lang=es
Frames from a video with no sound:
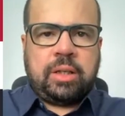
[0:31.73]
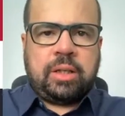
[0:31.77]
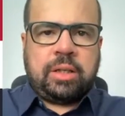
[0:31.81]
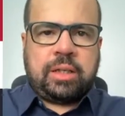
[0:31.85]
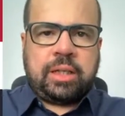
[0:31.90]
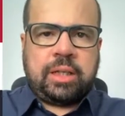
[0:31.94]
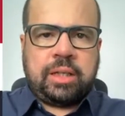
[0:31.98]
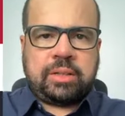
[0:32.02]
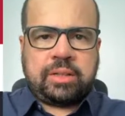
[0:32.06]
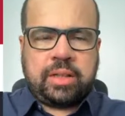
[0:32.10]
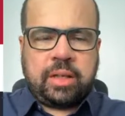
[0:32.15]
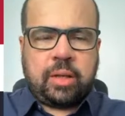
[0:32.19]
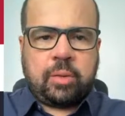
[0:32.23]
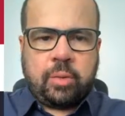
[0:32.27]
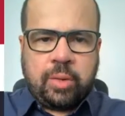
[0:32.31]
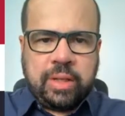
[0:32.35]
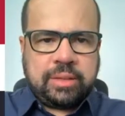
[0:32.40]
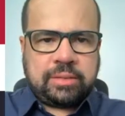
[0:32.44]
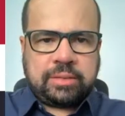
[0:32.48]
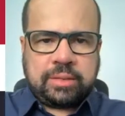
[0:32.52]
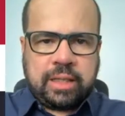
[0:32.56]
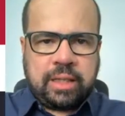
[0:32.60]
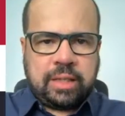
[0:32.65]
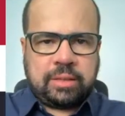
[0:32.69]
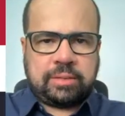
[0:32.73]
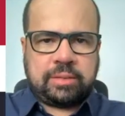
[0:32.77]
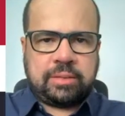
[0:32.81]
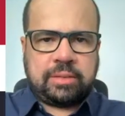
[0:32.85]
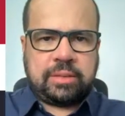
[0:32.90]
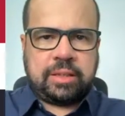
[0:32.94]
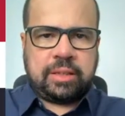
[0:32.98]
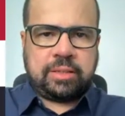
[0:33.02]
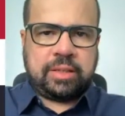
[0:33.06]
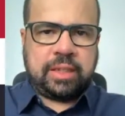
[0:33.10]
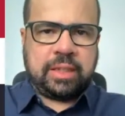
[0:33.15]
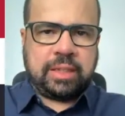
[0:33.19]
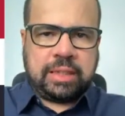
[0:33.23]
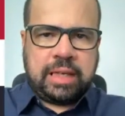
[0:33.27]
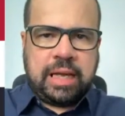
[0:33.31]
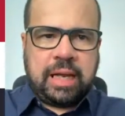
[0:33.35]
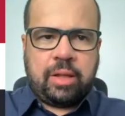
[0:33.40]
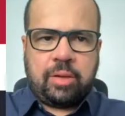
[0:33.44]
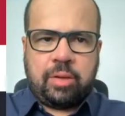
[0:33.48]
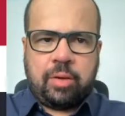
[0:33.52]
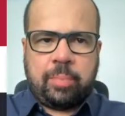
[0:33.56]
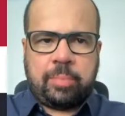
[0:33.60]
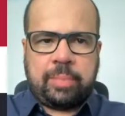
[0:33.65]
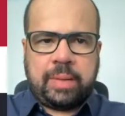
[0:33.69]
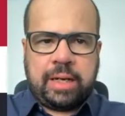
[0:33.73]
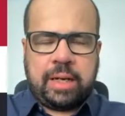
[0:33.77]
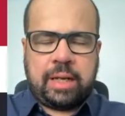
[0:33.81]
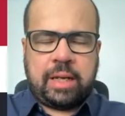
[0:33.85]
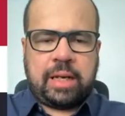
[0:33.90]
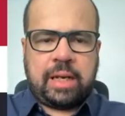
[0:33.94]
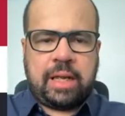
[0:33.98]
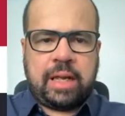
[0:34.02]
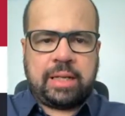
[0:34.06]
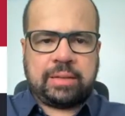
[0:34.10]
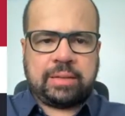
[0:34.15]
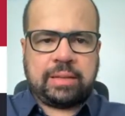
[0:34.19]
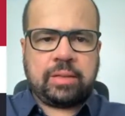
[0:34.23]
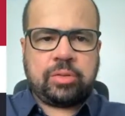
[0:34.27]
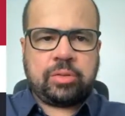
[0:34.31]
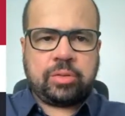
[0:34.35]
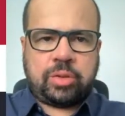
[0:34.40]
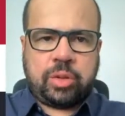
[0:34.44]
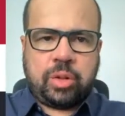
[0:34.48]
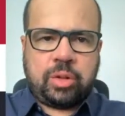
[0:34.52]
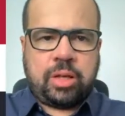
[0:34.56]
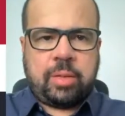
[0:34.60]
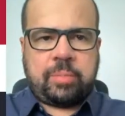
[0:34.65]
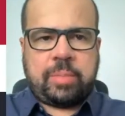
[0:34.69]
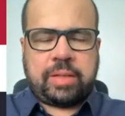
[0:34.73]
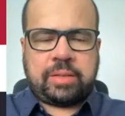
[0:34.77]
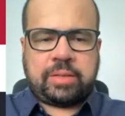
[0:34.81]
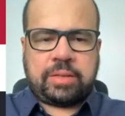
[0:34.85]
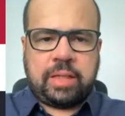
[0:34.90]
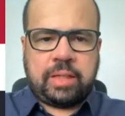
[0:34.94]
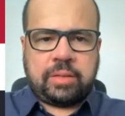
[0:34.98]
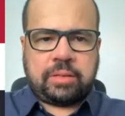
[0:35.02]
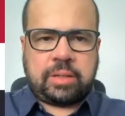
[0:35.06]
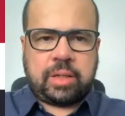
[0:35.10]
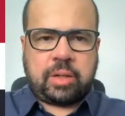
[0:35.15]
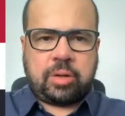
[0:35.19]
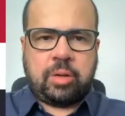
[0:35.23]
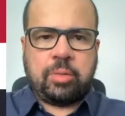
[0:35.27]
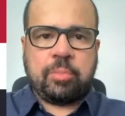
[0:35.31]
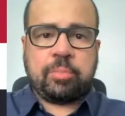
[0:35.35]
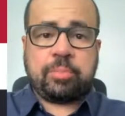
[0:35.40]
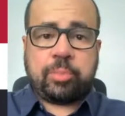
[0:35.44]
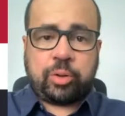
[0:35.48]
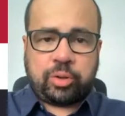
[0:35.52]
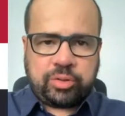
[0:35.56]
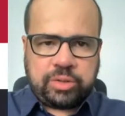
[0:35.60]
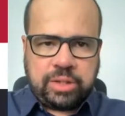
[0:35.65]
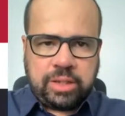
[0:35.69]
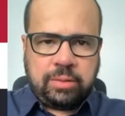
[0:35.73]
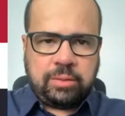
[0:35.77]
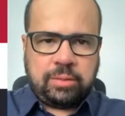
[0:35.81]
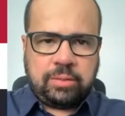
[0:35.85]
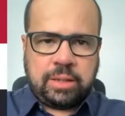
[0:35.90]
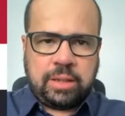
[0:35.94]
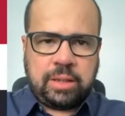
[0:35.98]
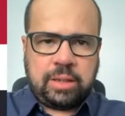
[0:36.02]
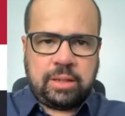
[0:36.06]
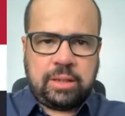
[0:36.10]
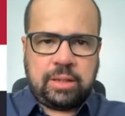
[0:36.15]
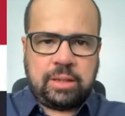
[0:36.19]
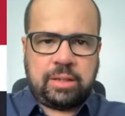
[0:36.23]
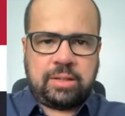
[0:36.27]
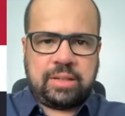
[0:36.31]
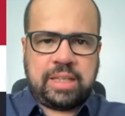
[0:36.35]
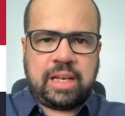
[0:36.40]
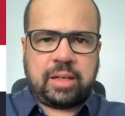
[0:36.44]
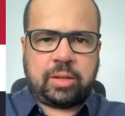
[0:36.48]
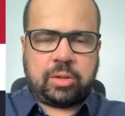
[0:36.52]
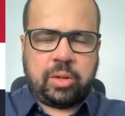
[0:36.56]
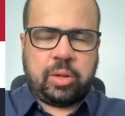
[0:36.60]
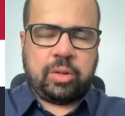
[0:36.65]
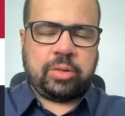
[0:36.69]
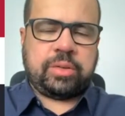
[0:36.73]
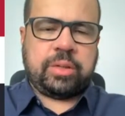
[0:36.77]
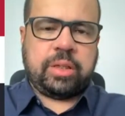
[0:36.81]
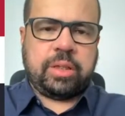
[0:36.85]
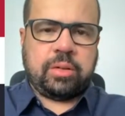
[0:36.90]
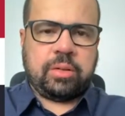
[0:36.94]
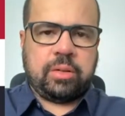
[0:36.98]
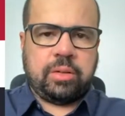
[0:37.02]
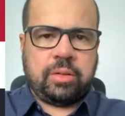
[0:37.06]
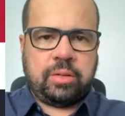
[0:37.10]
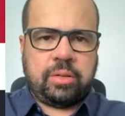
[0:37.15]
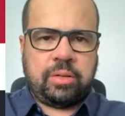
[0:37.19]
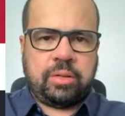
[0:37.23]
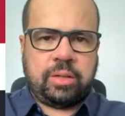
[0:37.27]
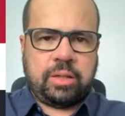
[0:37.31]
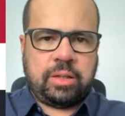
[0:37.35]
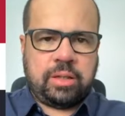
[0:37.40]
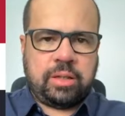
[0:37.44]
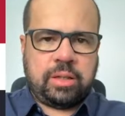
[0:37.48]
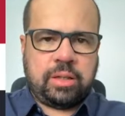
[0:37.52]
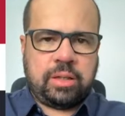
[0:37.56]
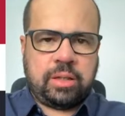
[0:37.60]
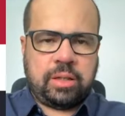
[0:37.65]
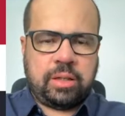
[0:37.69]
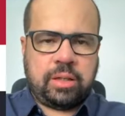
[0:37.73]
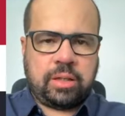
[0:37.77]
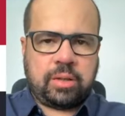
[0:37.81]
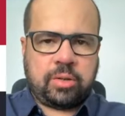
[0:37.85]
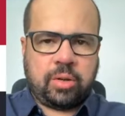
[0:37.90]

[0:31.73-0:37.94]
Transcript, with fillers: que se encuentran designados para la atención a pacientes con posible diagnóstico de